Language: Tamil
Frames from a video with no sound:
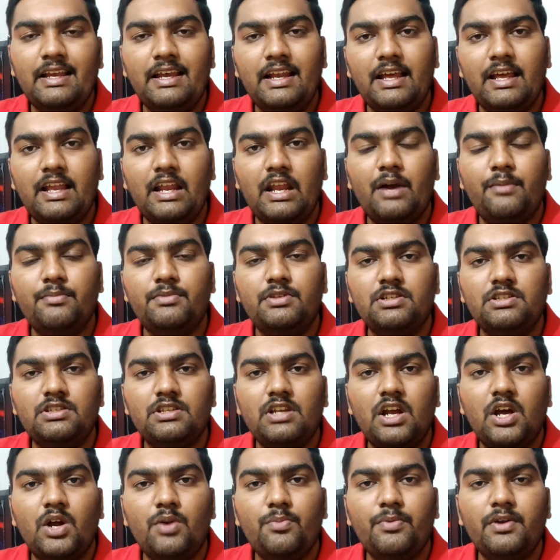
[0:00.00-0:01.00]
கிளிக்கிற கமெண்ட்
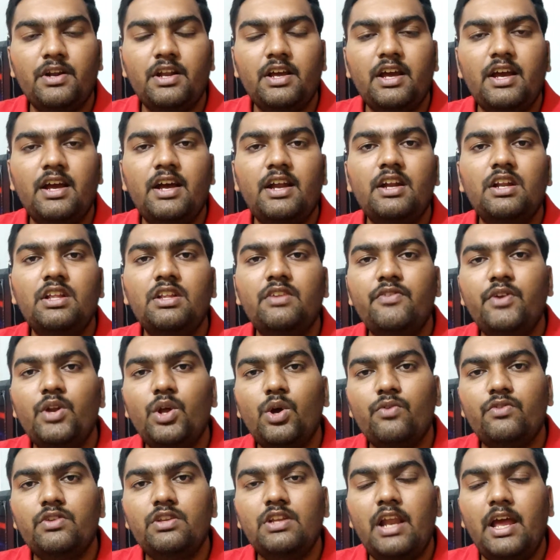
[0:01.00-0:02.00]
செக்ஸில் கால் பண்ணுங்கள் அண்ட் இந்த
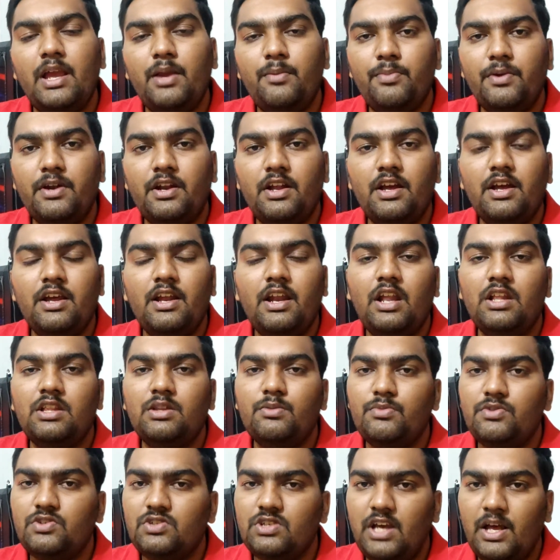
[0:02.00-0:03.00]
வீடியோ வந்து லைக் பண்ணுங்கள்
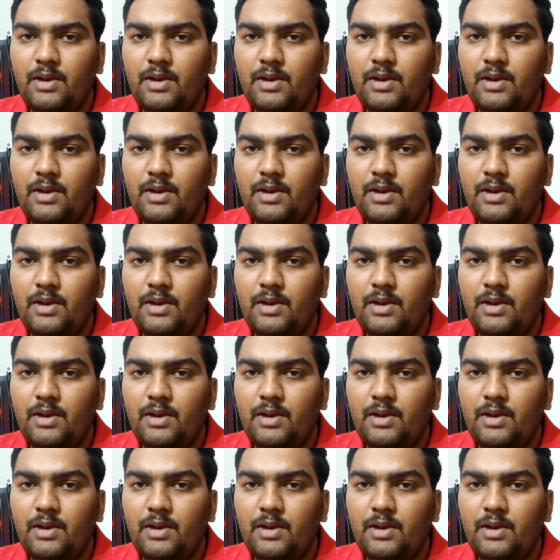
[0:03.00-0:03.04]
எல்லாத்துக்குமே